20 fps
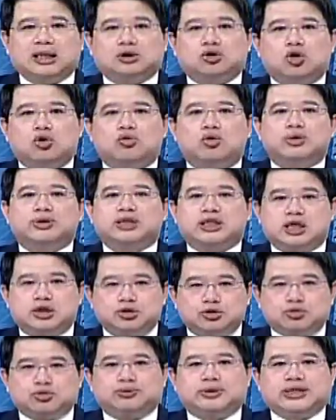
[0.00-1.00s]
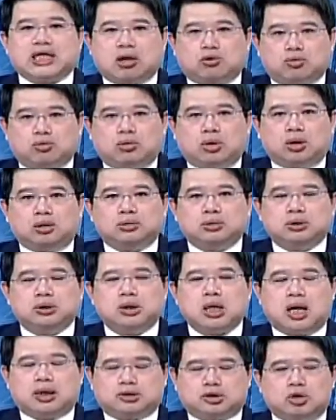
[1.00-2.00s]
那透过乘数效果
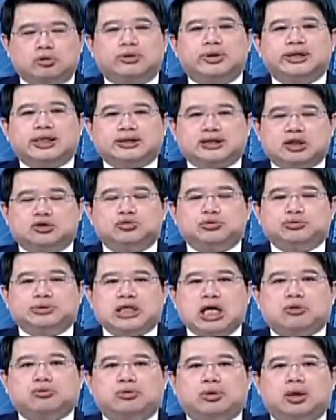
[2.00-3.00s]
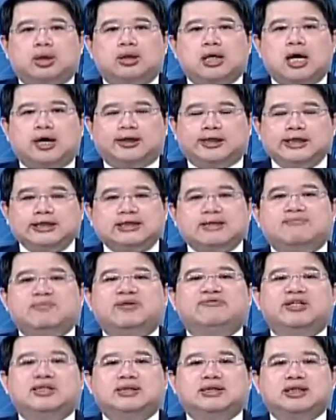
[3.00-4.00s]
啊，透过一个乘数效果啊，一减
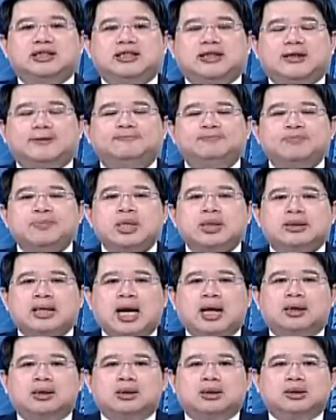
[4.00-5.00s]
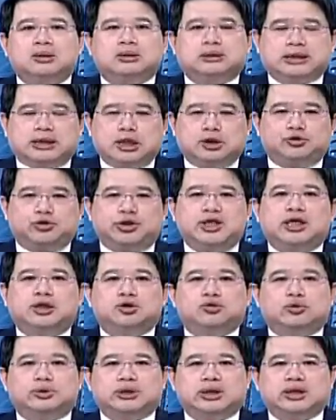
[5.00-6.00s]
b 分之一呢，那。整个均
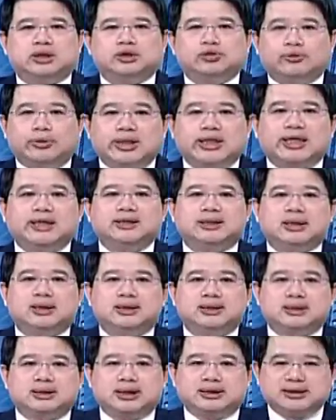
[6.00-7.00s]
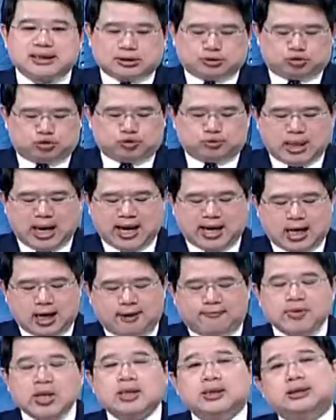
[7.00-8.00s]
衡所得就会跟着生长出来
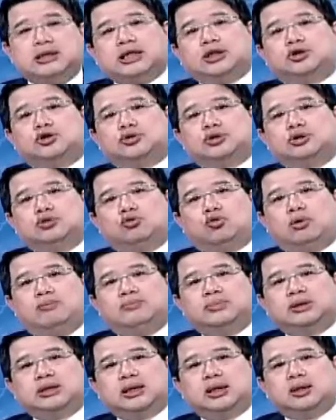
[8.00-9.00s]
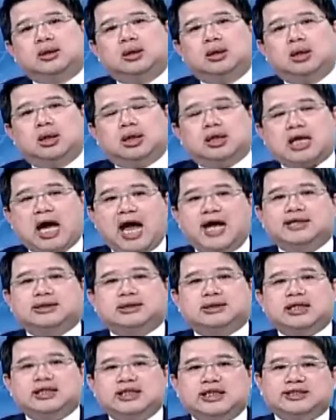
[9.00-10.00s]
哈，这个就是我们的呃凯恩
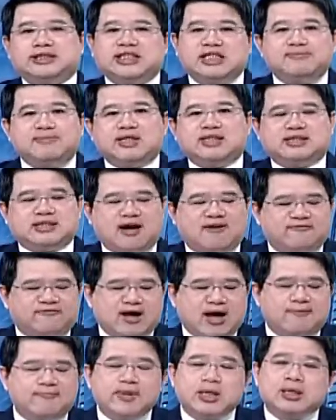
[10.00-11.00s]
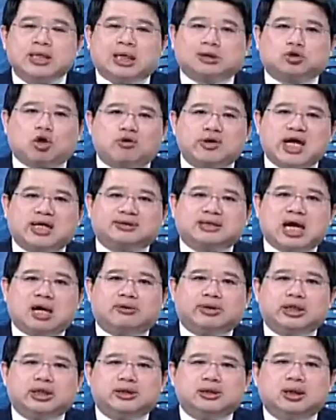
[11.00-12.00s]
斯的一个基本想法。那同样
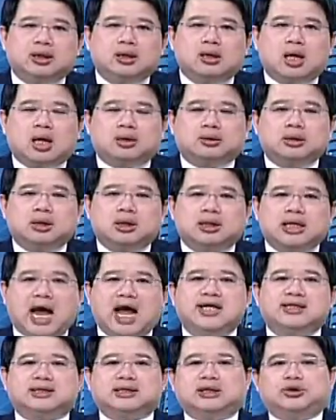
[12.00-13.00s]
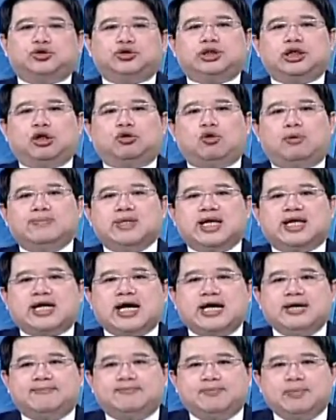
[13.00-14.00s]
道理哦，凯恩斯的均衡我们也
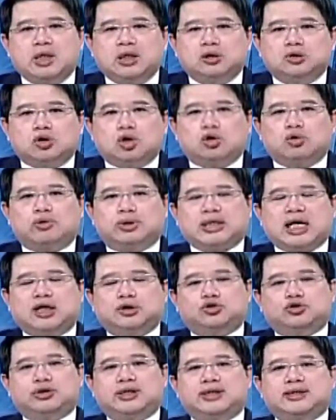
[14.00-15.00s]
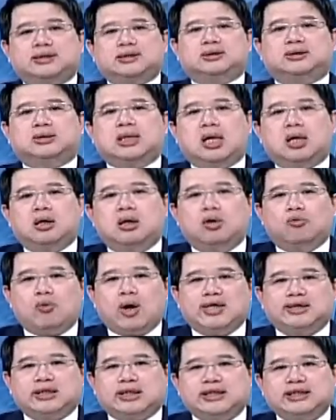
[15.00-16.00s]
可以透过它的均衡式
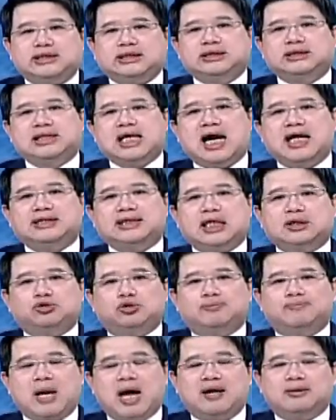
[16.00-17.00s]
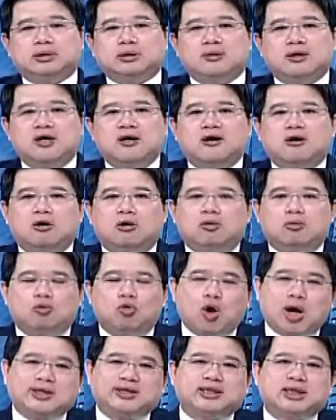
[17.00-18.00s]
哈，Y 等于 C 加 I 加 G，把它
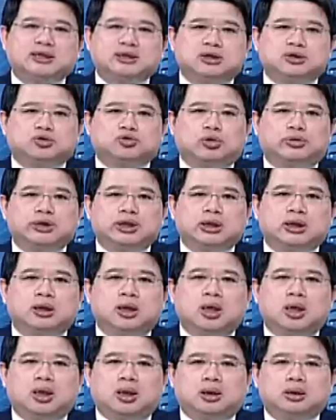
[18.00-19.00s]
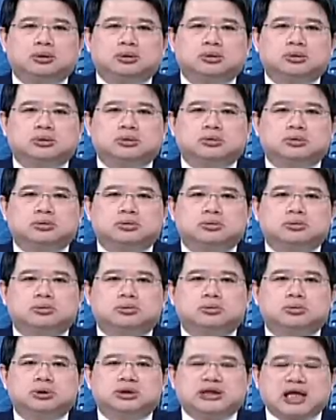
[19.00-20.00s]
换成是所谓的呃
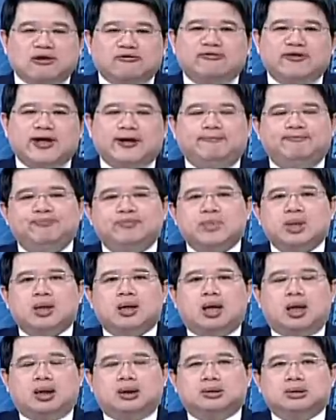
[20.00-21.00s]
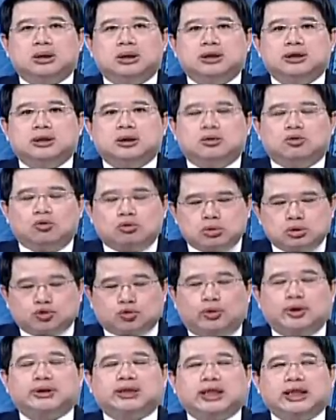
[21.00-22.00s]
消费哦，
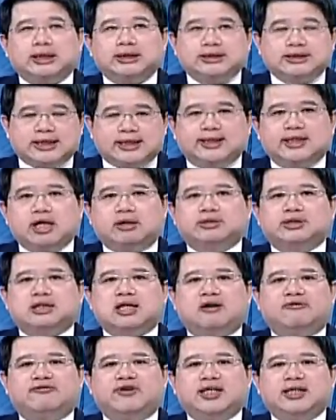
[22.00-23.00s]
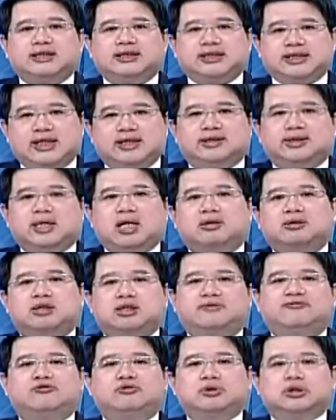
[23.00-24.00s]
所得减掉消费减掉
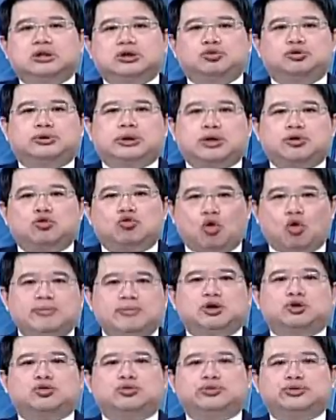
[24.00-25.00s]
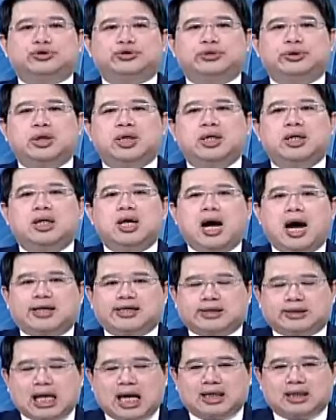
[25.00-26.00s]
政府支出等于民储蓄，
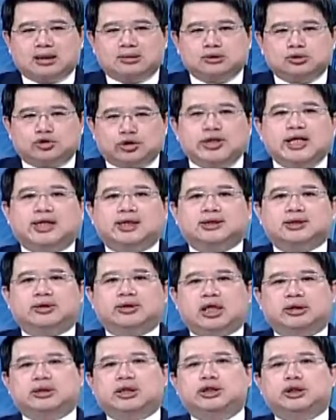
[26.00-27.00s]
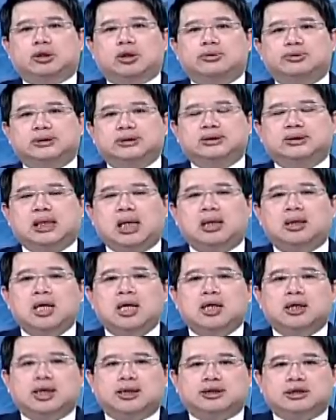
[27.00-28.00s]
而且它均衡的时候要等于投资哈。
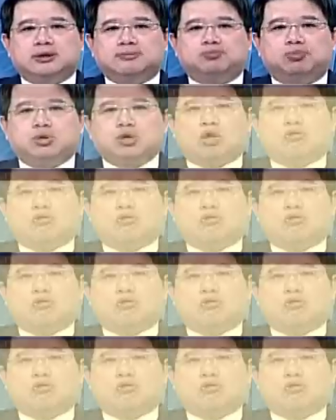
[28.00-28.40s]
可是不